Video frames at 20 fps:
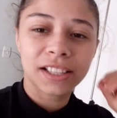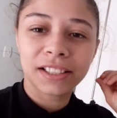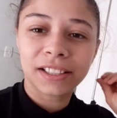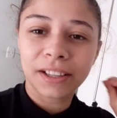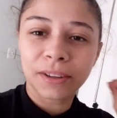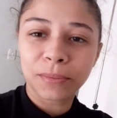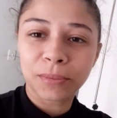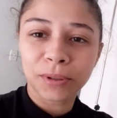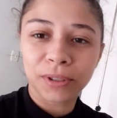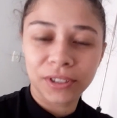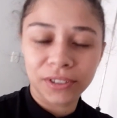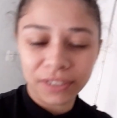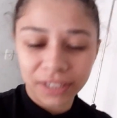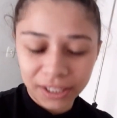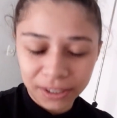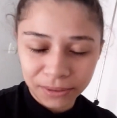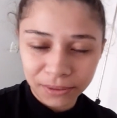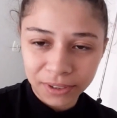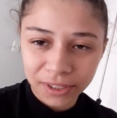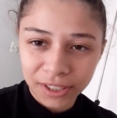deitei um pouquinho
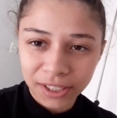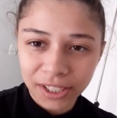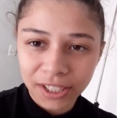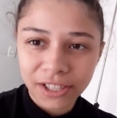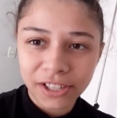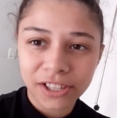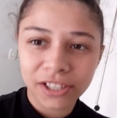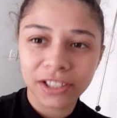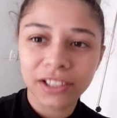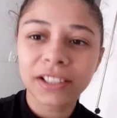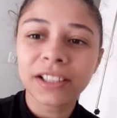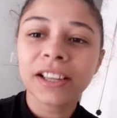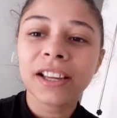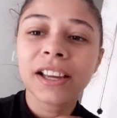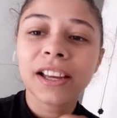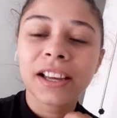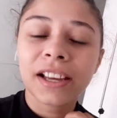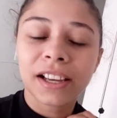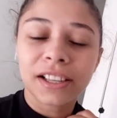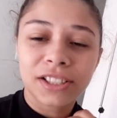lá com o Christian.
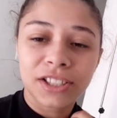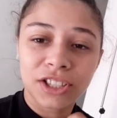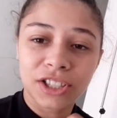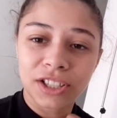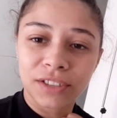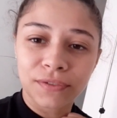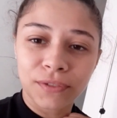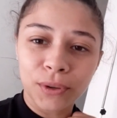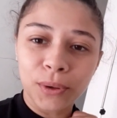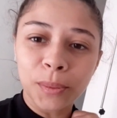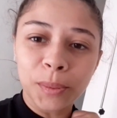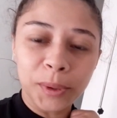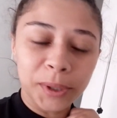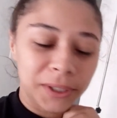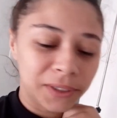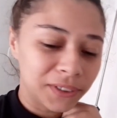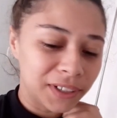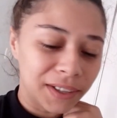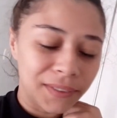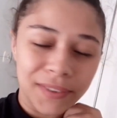A gente já ficou um
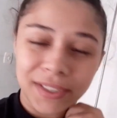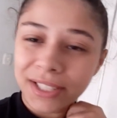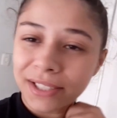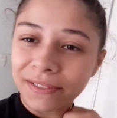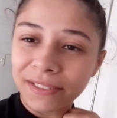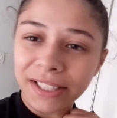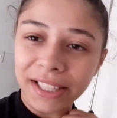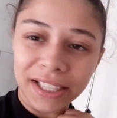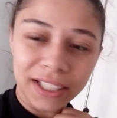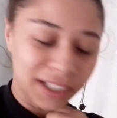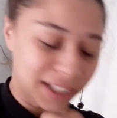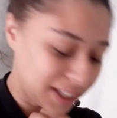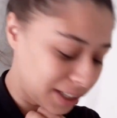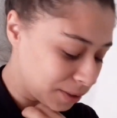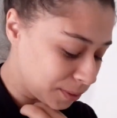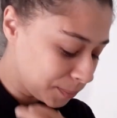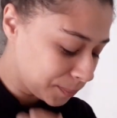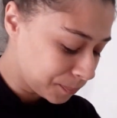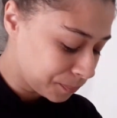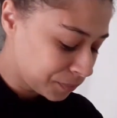pouquinho lá fazendo
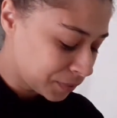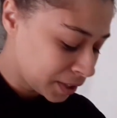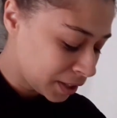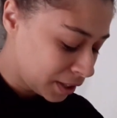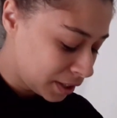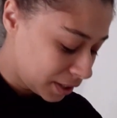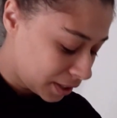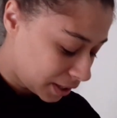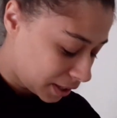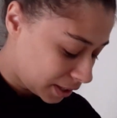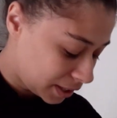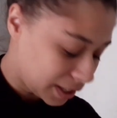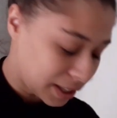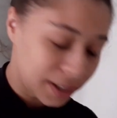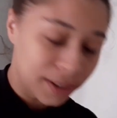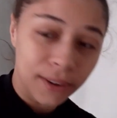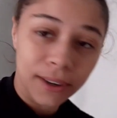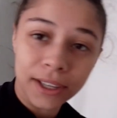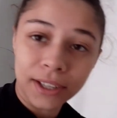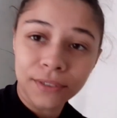denguinho. Aí
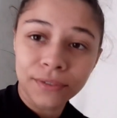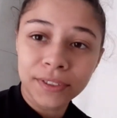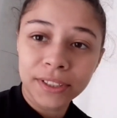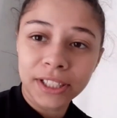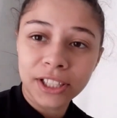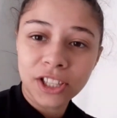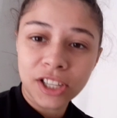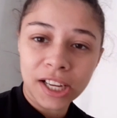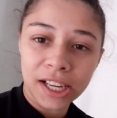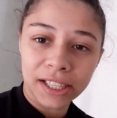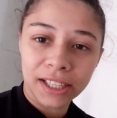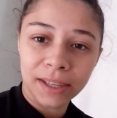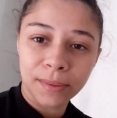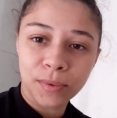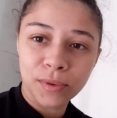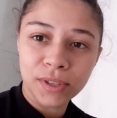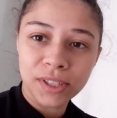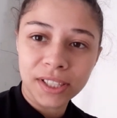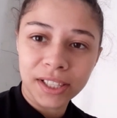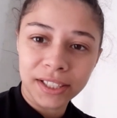agora eu vim deixar aqui a
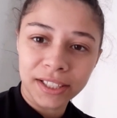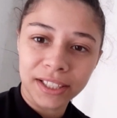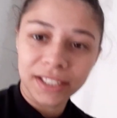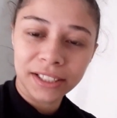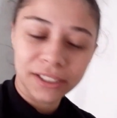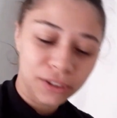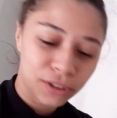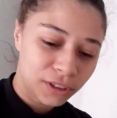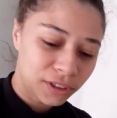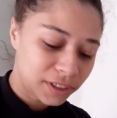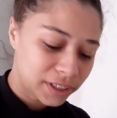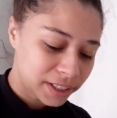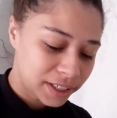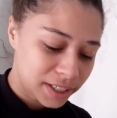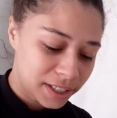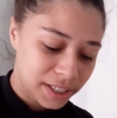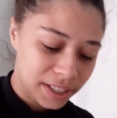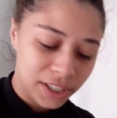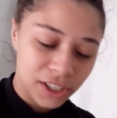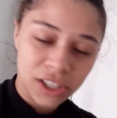bolsinha dele toda
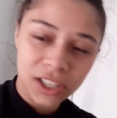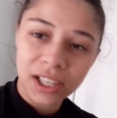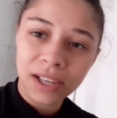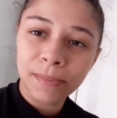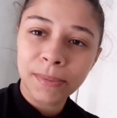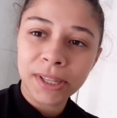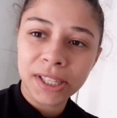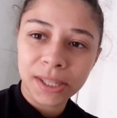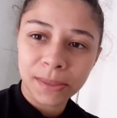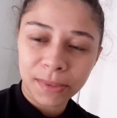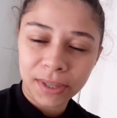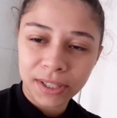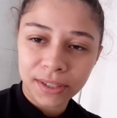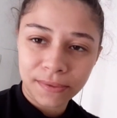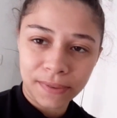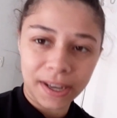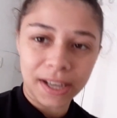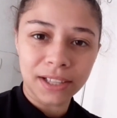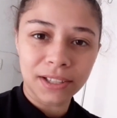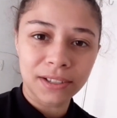organizadinha pra ser
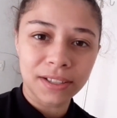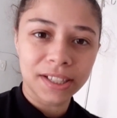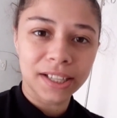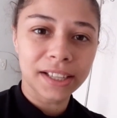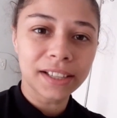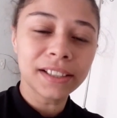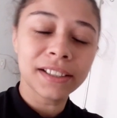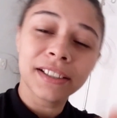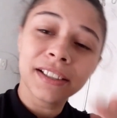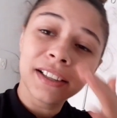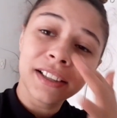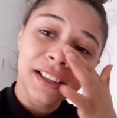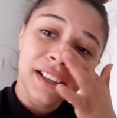mais fácil, né?